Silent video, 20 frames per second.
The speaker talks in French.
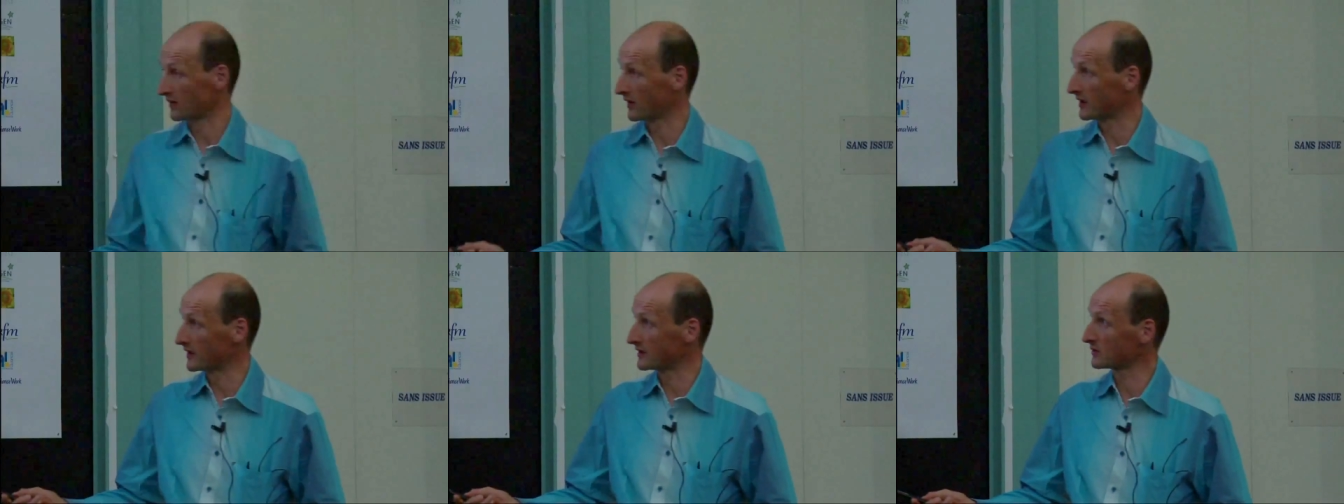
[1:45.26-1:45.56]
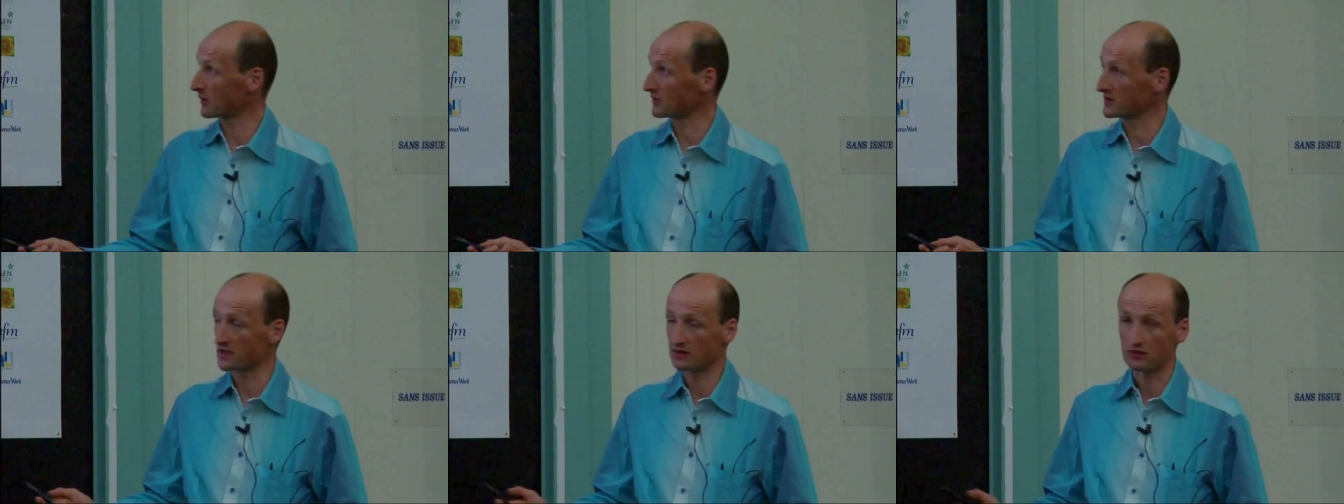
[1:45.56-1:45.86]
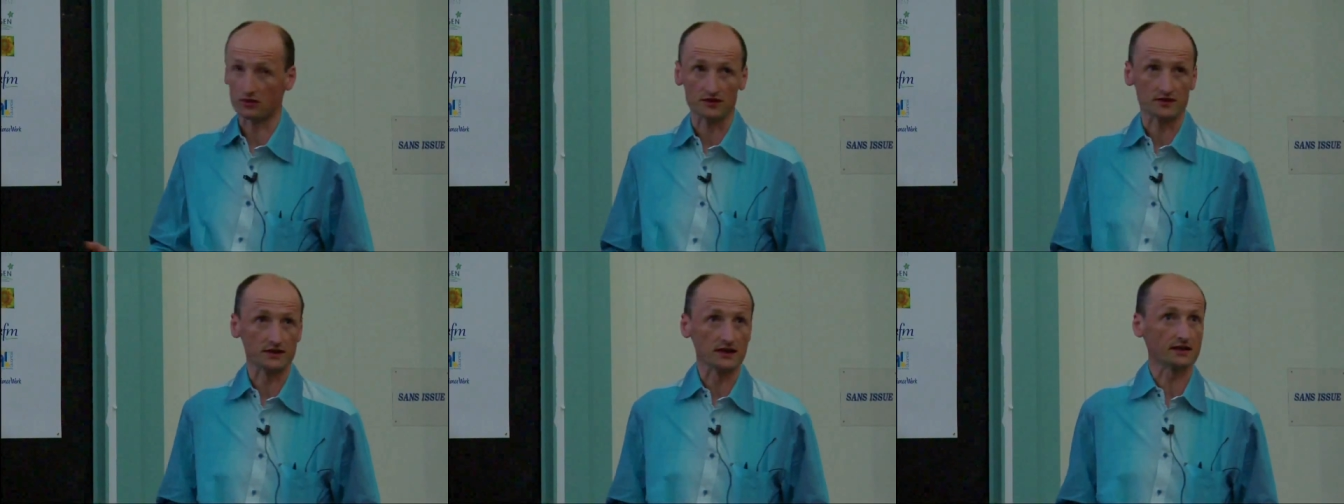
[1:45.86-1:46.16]
l'électronique
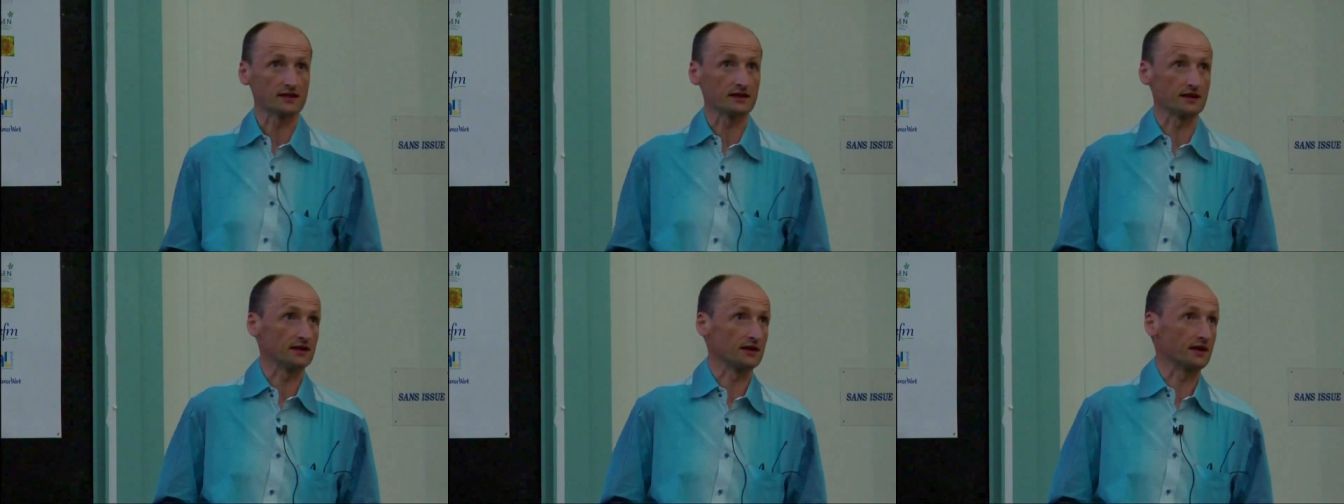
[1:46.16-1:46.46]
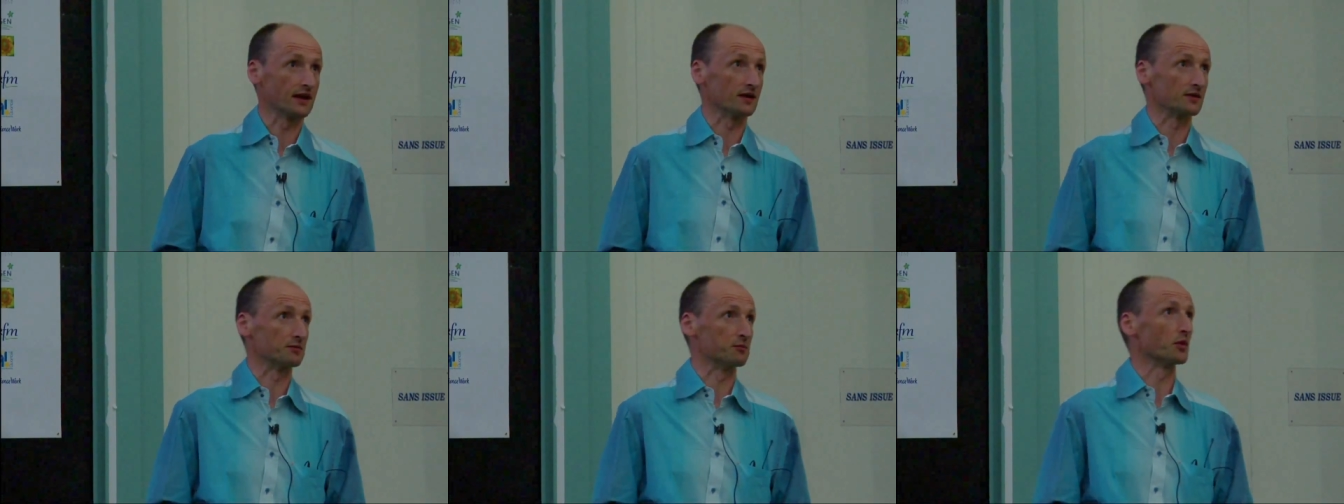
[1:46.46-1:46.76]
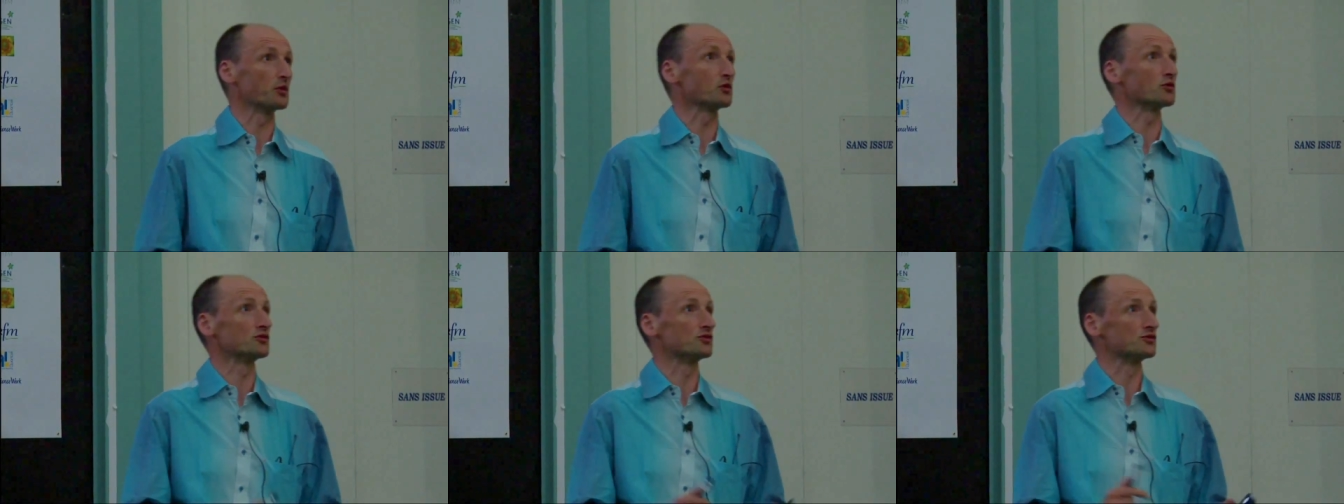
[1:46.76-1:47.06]
quantique, il y a
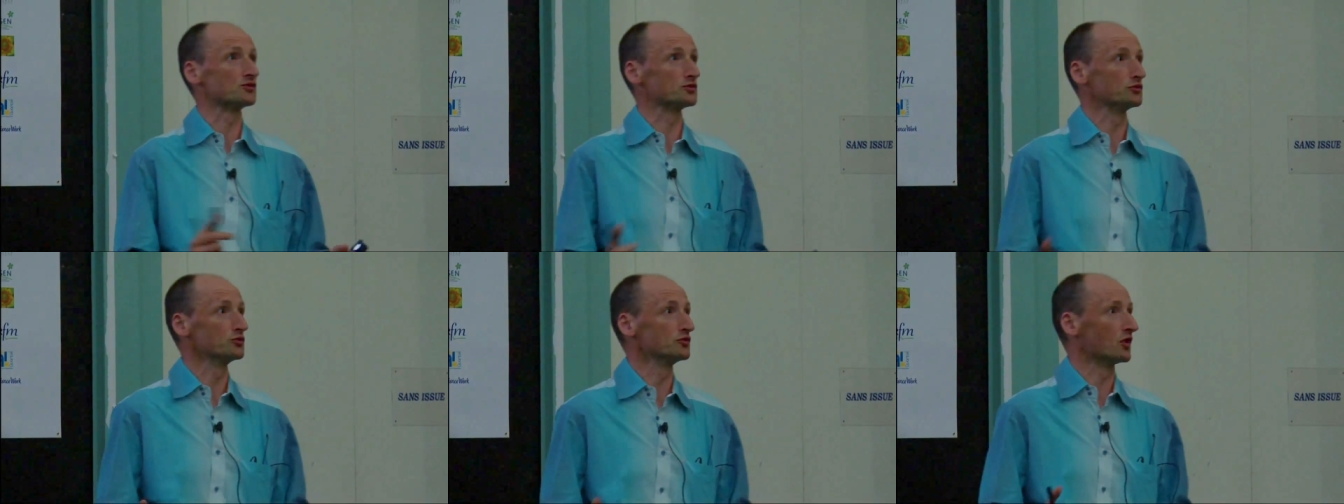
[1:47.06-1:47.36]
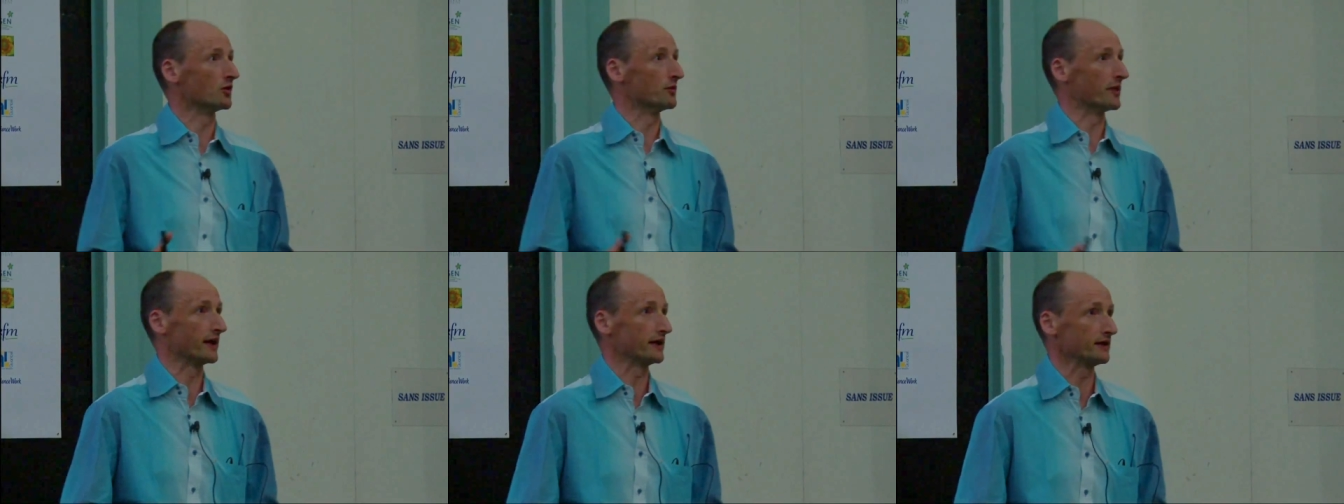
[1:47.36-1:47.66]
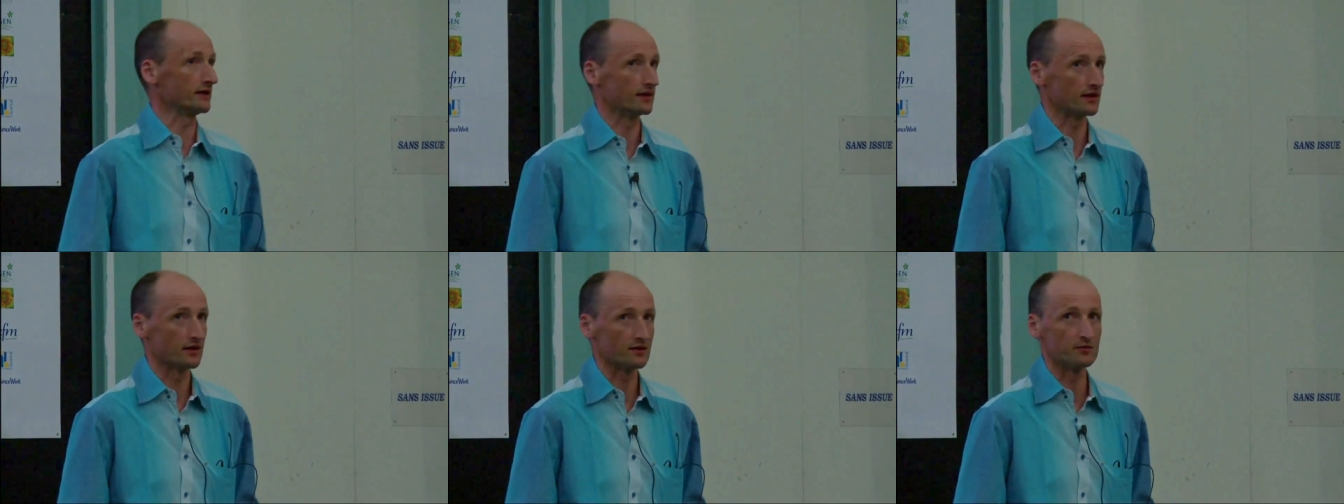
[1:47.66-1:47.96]
beaucoup de
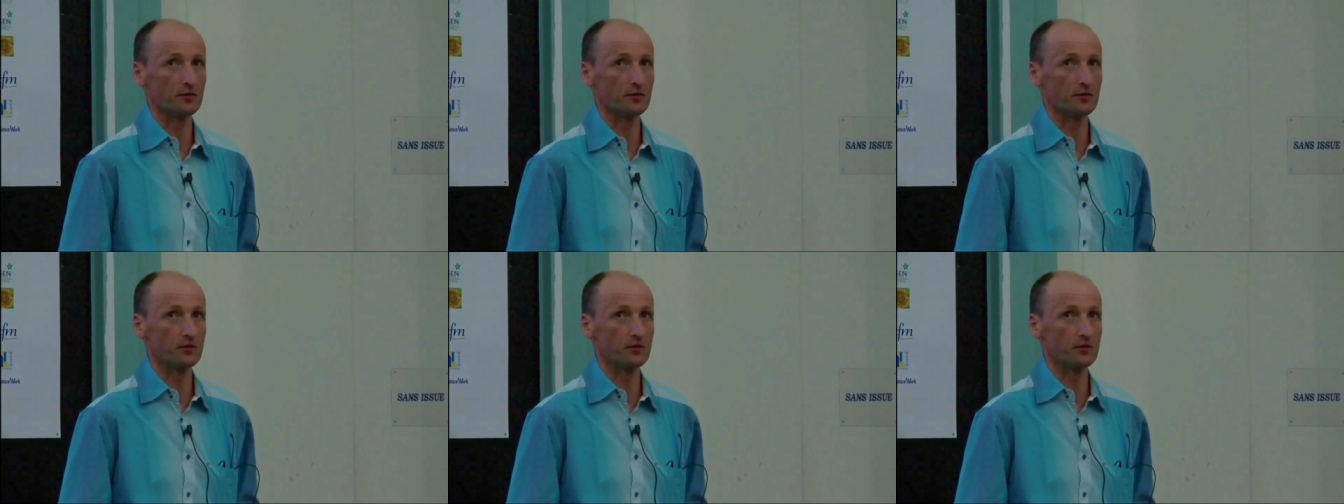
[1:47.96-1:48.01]
sous-domaines,